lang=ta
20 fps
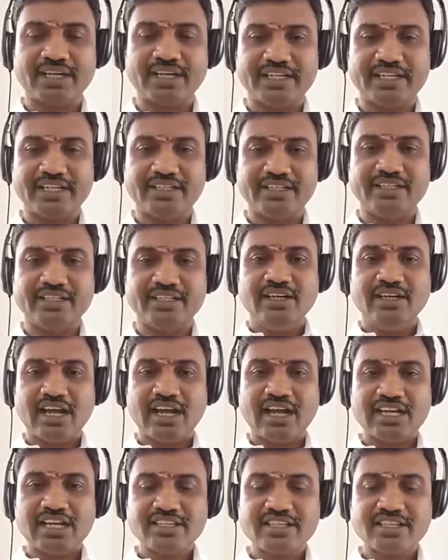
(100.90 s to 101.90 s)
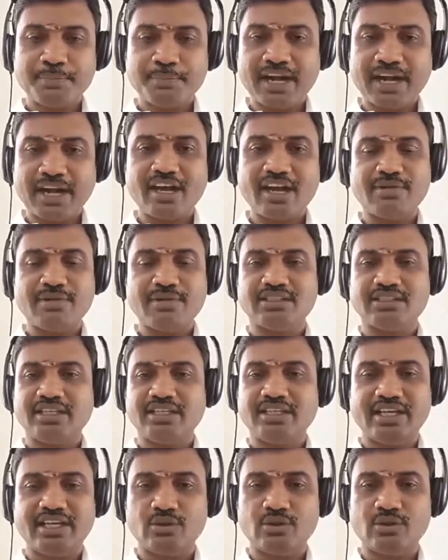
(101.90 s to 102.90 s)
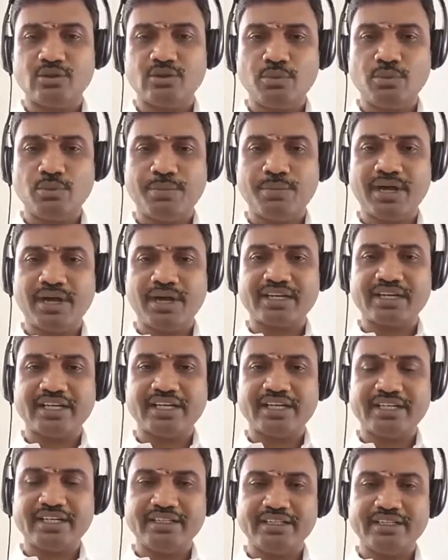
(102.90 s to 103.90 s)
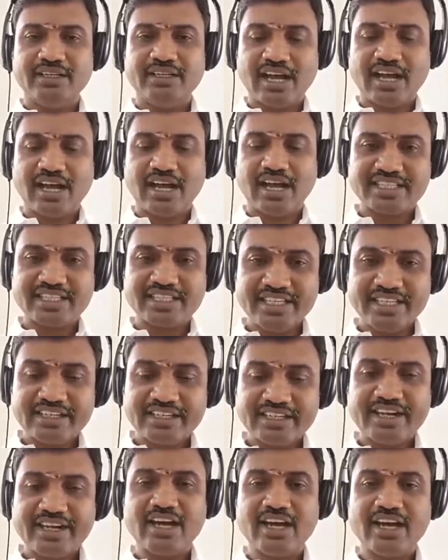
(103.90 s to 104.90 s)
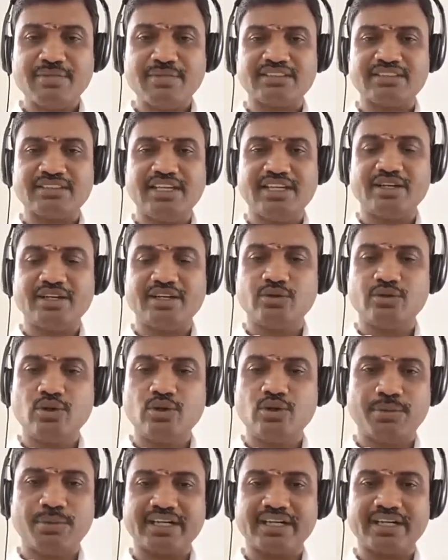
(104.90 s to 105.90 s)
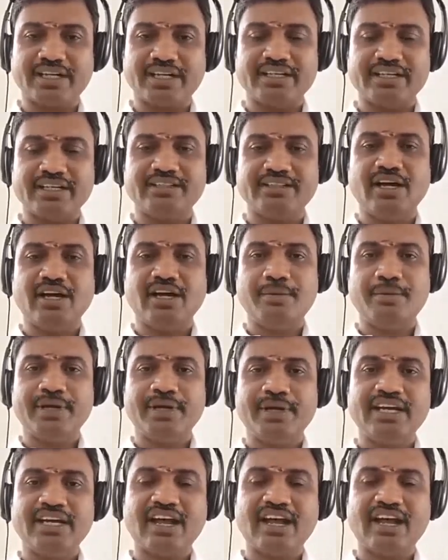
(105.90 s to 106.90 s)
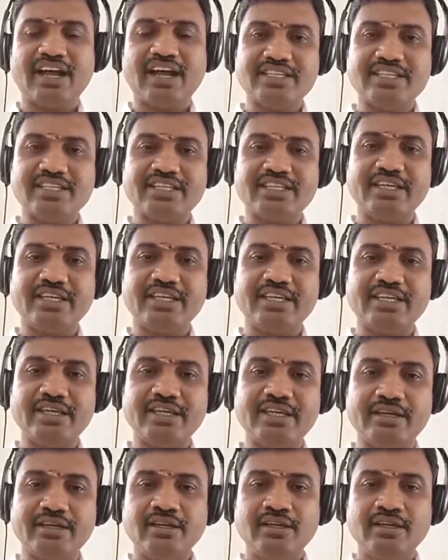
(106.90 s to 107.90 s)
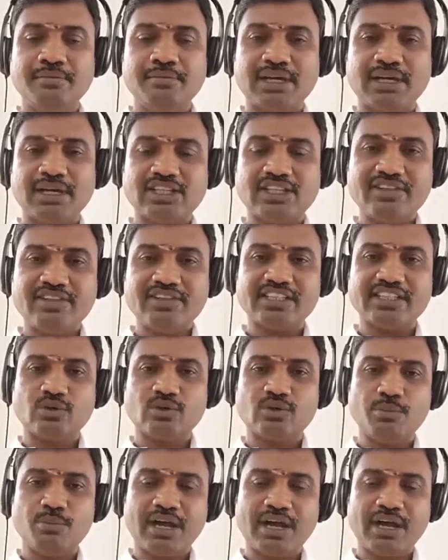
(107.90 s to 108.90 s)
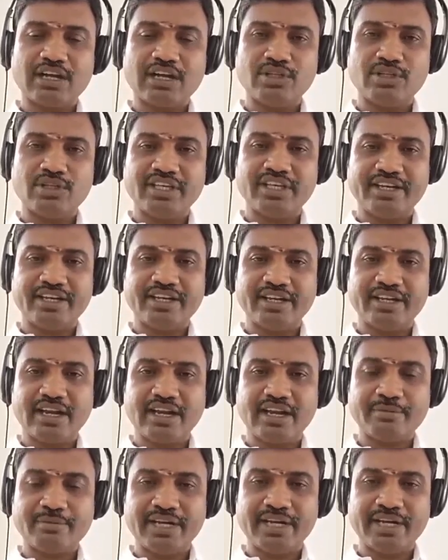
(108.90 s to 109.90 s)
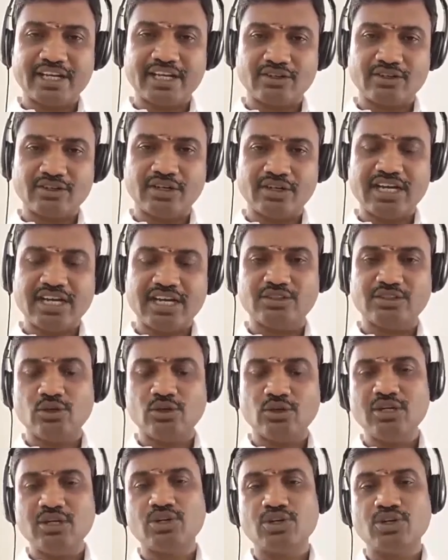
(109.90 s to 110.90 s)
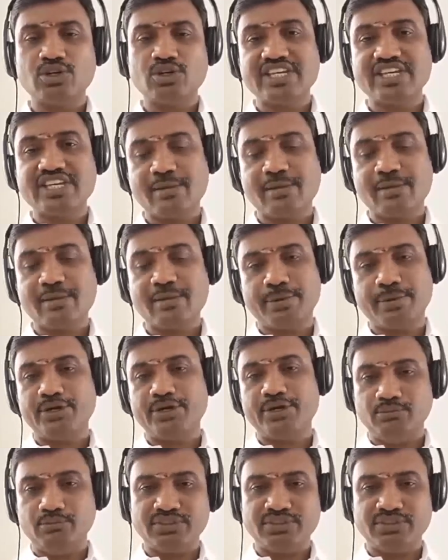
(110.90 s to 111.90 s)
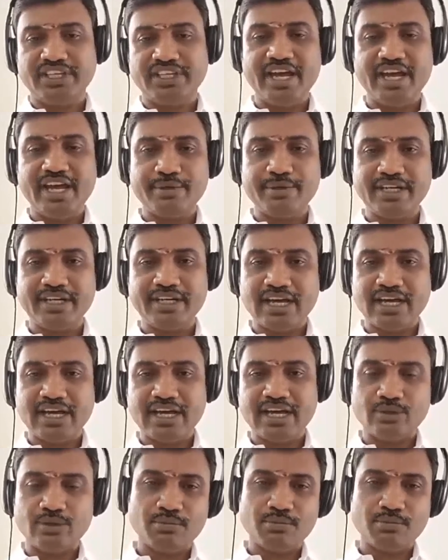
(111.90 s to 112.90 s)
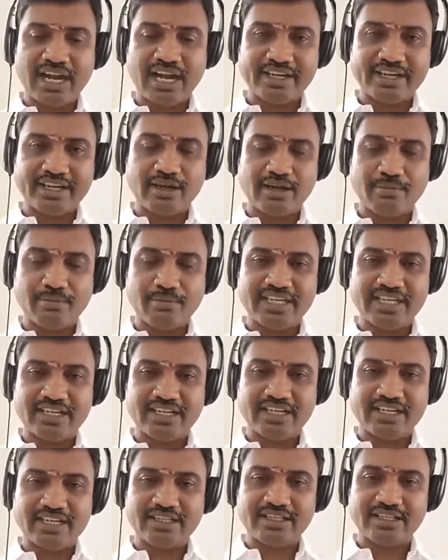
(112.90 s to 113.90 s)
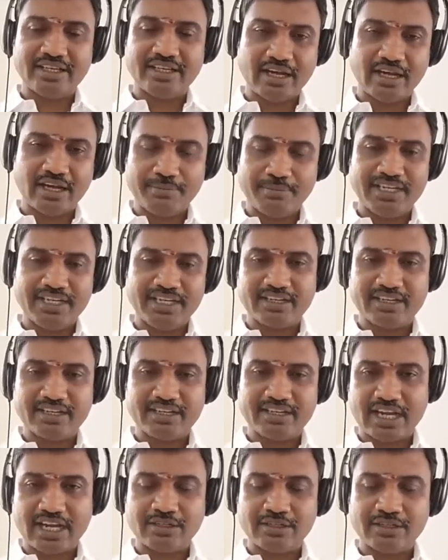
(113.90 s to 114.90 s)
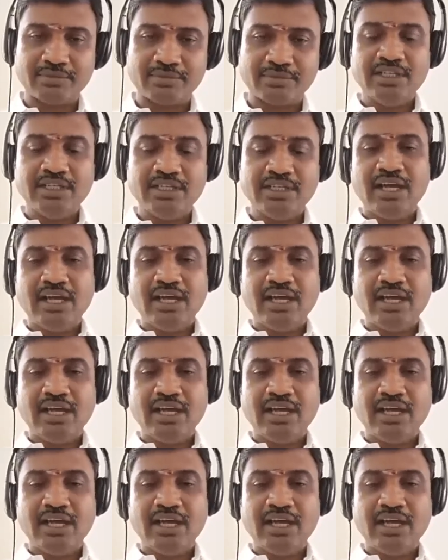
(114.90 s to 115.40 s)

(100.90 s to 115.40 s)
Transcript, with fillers: குரு பாக்குறாரு ராசிக்கு பன்னெண்டாம் இடத்த குரு பாக்குறாரு ராசிக்கு ரெண்டாம் இடத்த குரு பாக்குறாரு அப்ப ராசிக்கு பத்தாவது இடத்த குரு பார்க்கும்போது என்ன நன்மை நடக்கும்னா தொழில் ஒரு சீரா போயிடும் ஏன் அப்படின்னா குரு பலகீனமா இருக்குது அப்படின்னு இருந்தாலும்